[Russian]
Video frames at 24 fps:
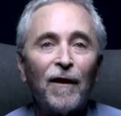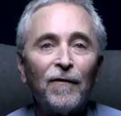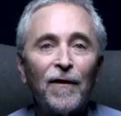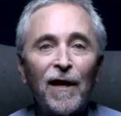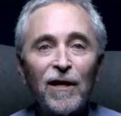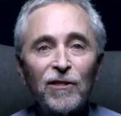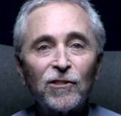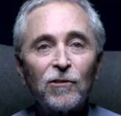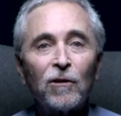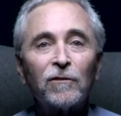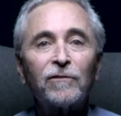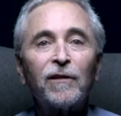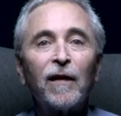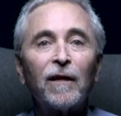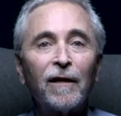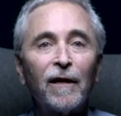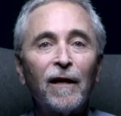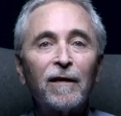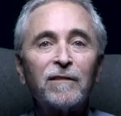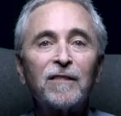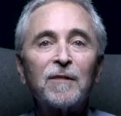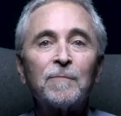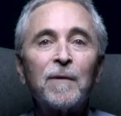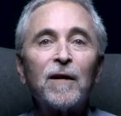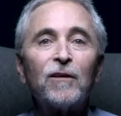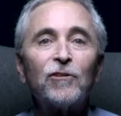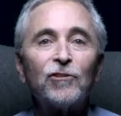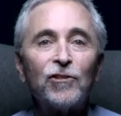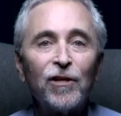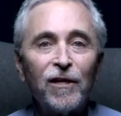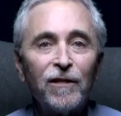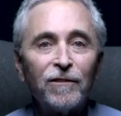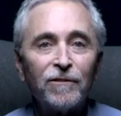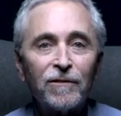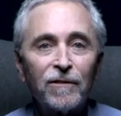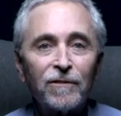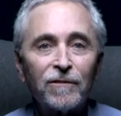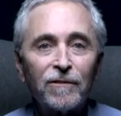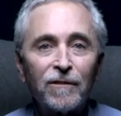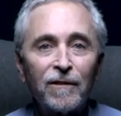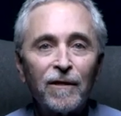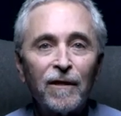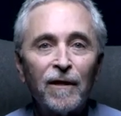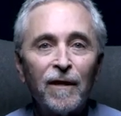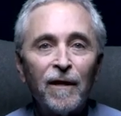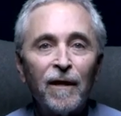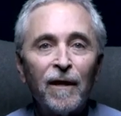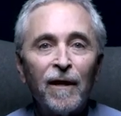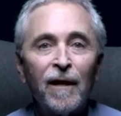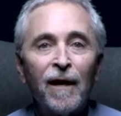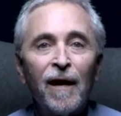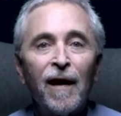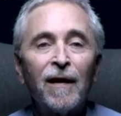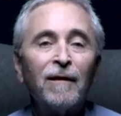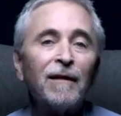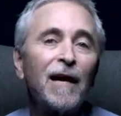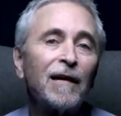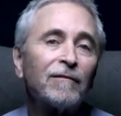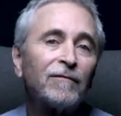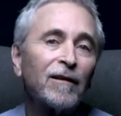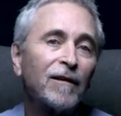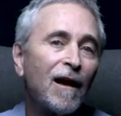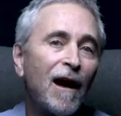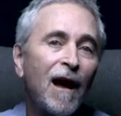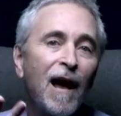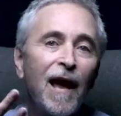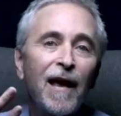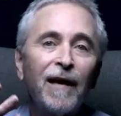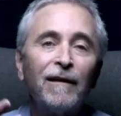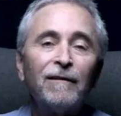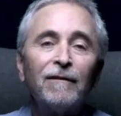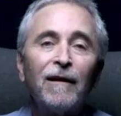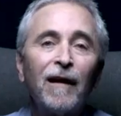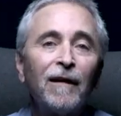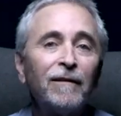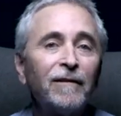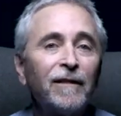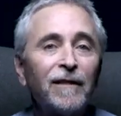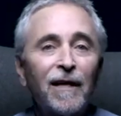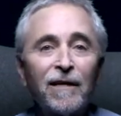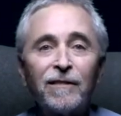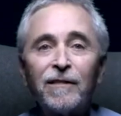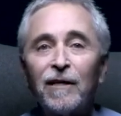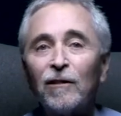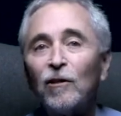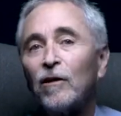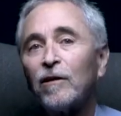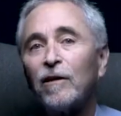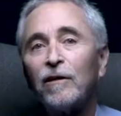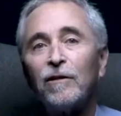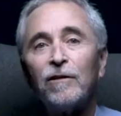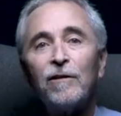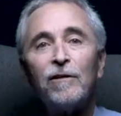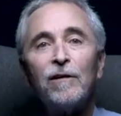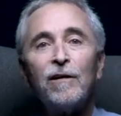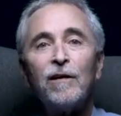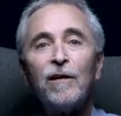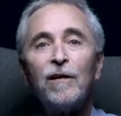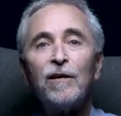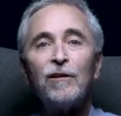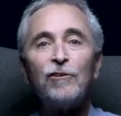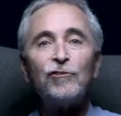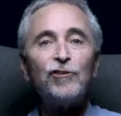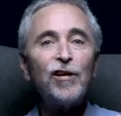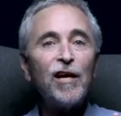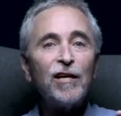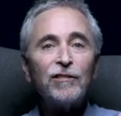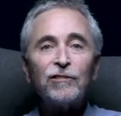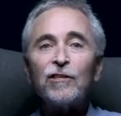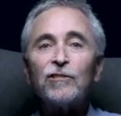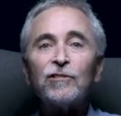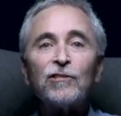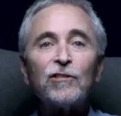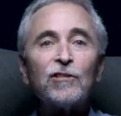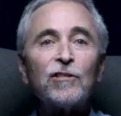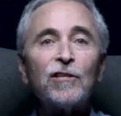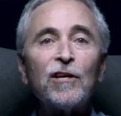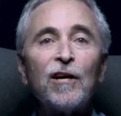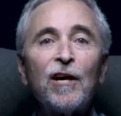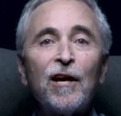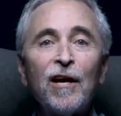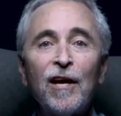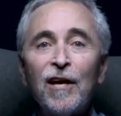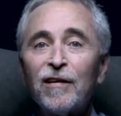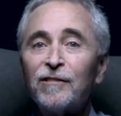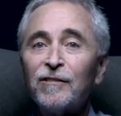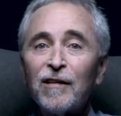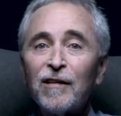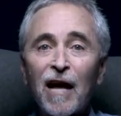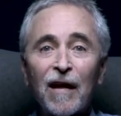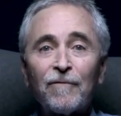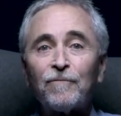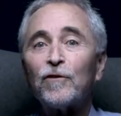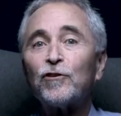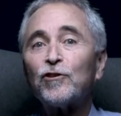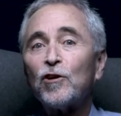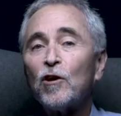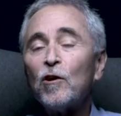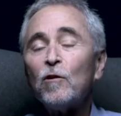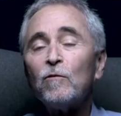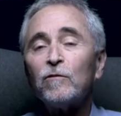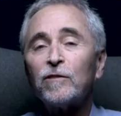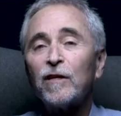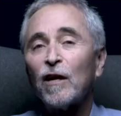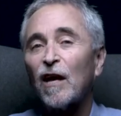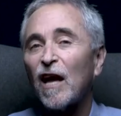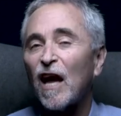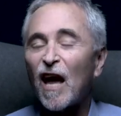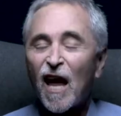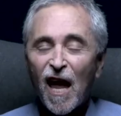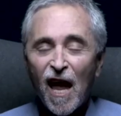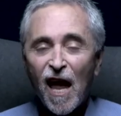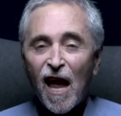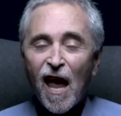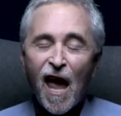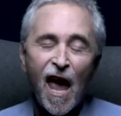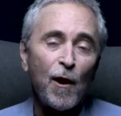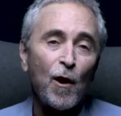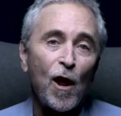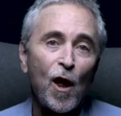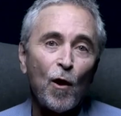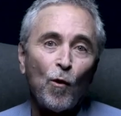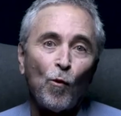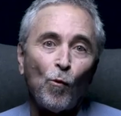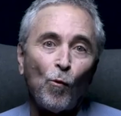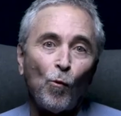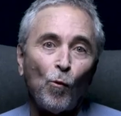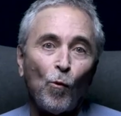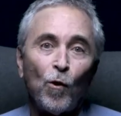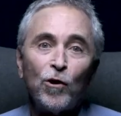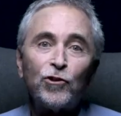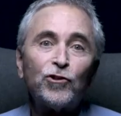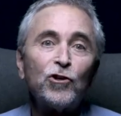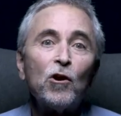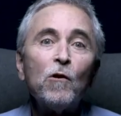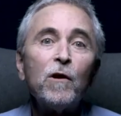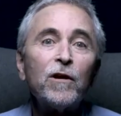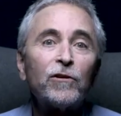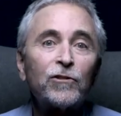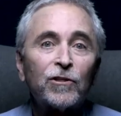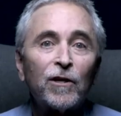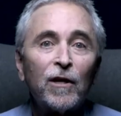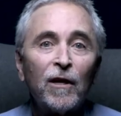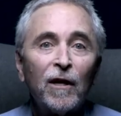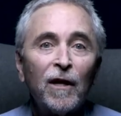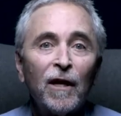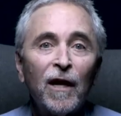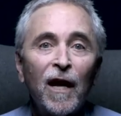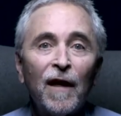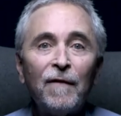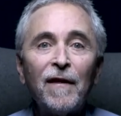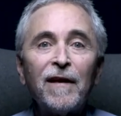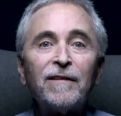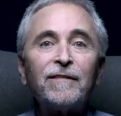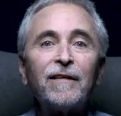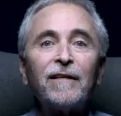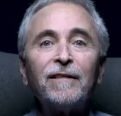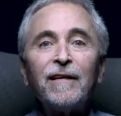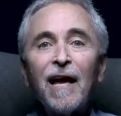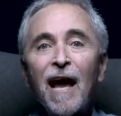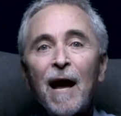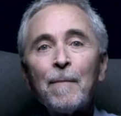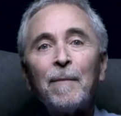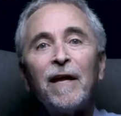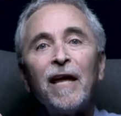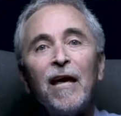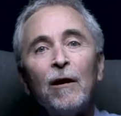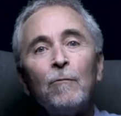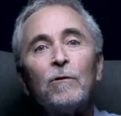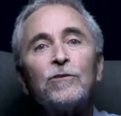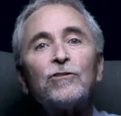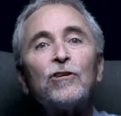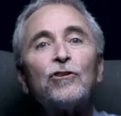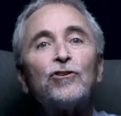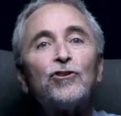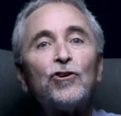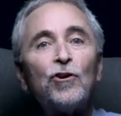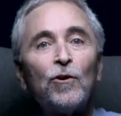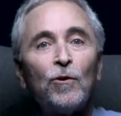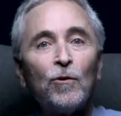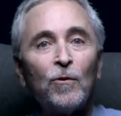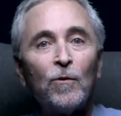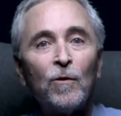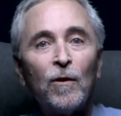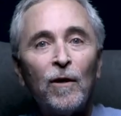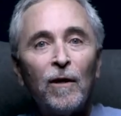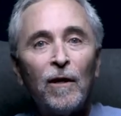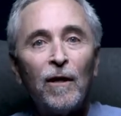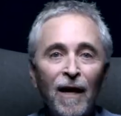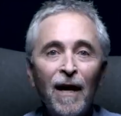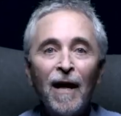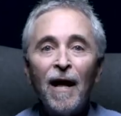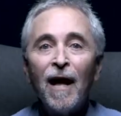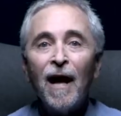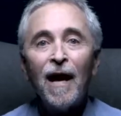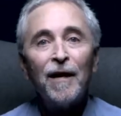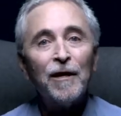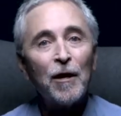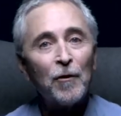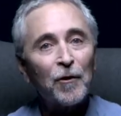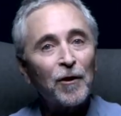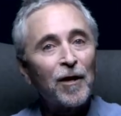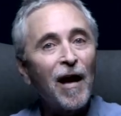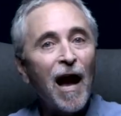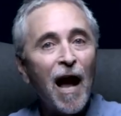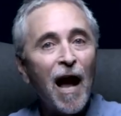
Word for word: там. Нам начали рассказывать об Иисусе. И точно так же, как парню в Лондоне, я сказал, «Послушай, Иисус не для евреев, а мы евреи. И нам сказали, да, но он был евреем.